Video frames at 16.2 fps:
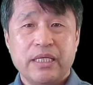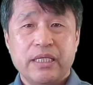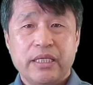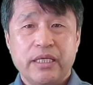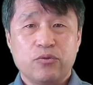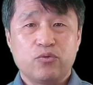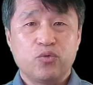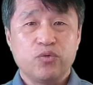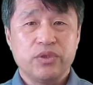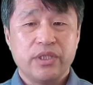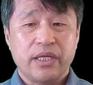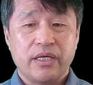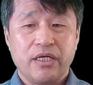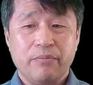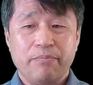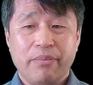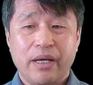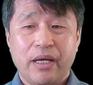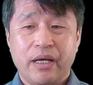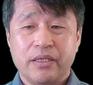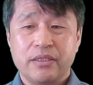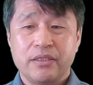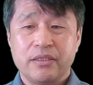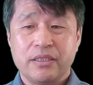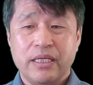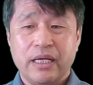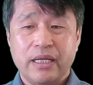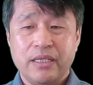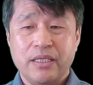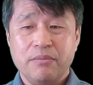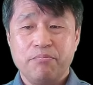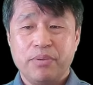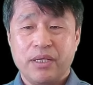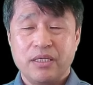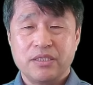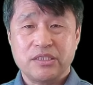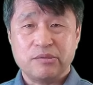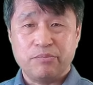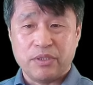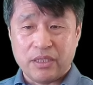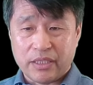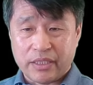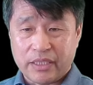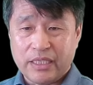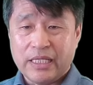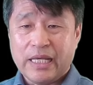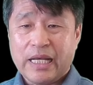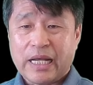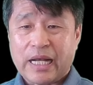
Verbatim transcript: 예, 군대를 파견할 possibility